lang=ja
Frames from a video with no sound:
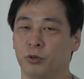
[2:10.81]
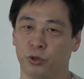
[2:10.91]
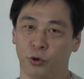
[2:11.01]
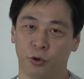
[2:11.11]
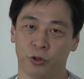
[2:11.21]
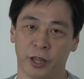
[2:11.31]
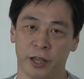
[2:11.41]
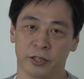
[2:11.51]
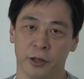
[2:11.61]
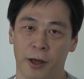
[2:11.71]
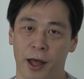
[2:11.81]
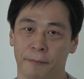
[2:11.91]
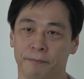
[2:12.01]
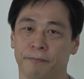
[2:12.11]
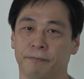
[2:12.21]
というところに対して
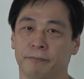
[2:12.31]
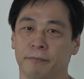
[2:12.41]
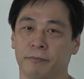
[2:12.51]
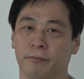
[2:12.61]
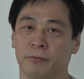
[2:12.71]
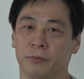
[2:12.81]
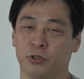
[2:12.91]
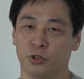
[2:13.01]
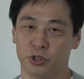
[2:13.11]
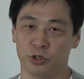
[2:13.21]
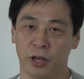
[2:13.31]
は水